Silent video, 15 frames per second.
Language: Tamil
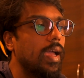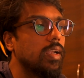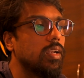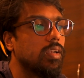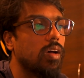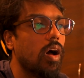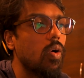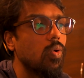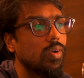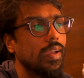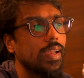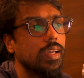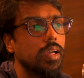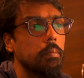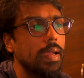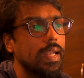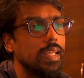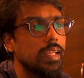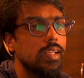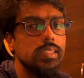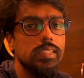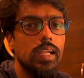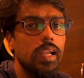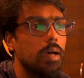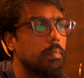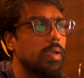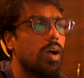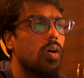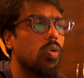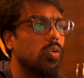அண்ட் அவங்க எனக்கு மெட்டீரியல்ஸ்
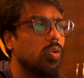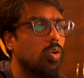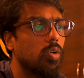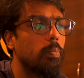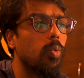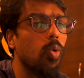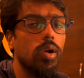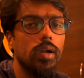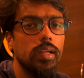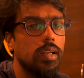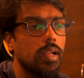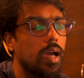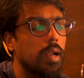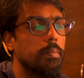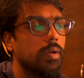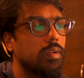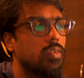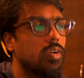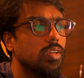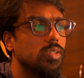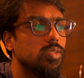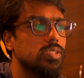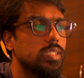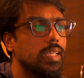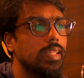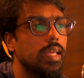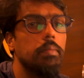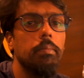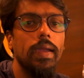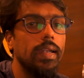எல்லாமே அவங்களோட போர்ட்டலில் அனுப்பிடுவாங்க யூஸ்வலி
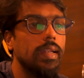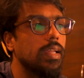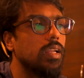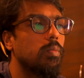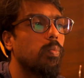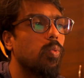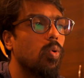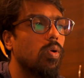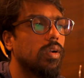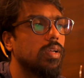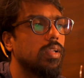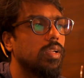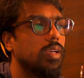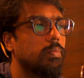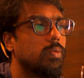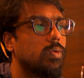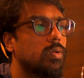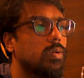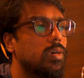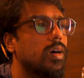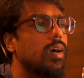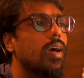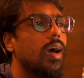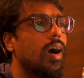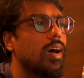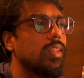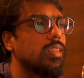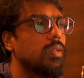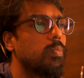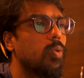தேல் மெயின்டைன் அ போர்ட்டல் இப்போது
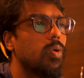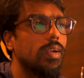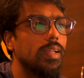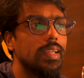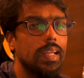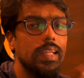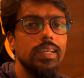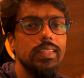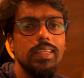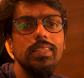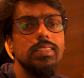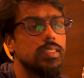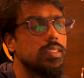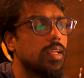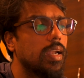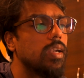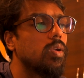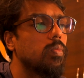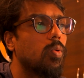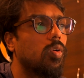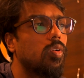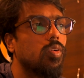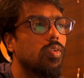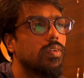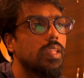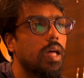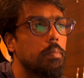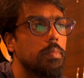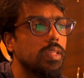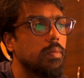அந்த போர்ட்டல் எனக்கு தெரிஞ்சிருந்த ரெண்டு போர்ட்டல் ஒன்று
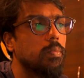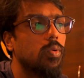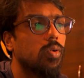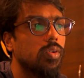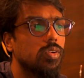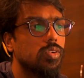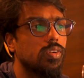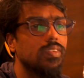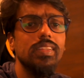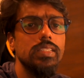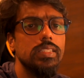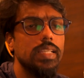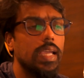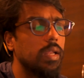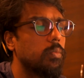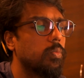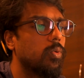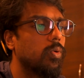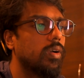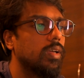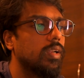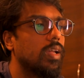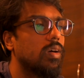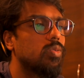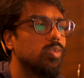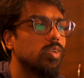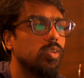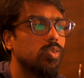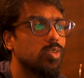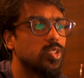வந்து அமிதி போர்ட்டல் ஒன்று வந்து ஜெயின் போர்ட்டல்
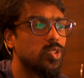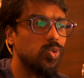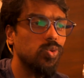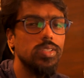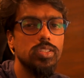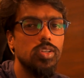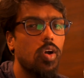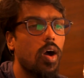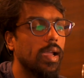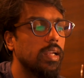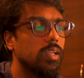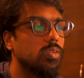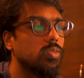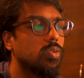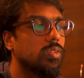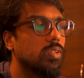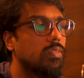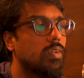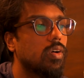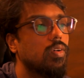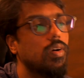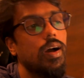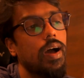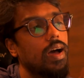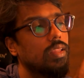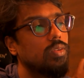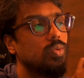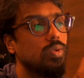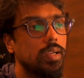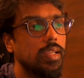உங்களுக்கு ஒரு ஸ்டூடெண்ட்ஸ் லாகின் கொடுத்துருவாங்க
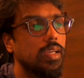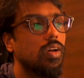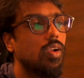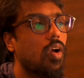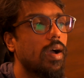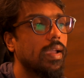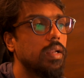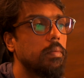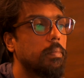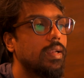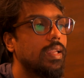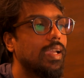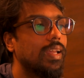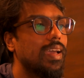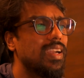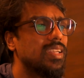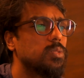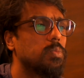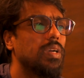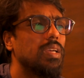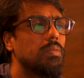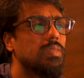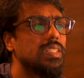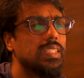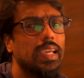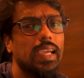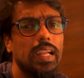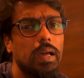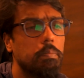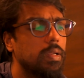அது உள்ள நீங்கள் லாகின் பண்ணிங்கன்னா இட் இஸ் பெட்டி மச்
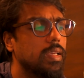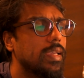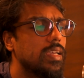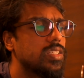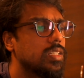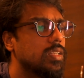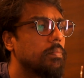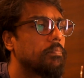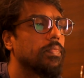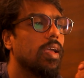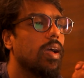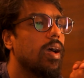லைக் அன் அப்ளிகேஷன்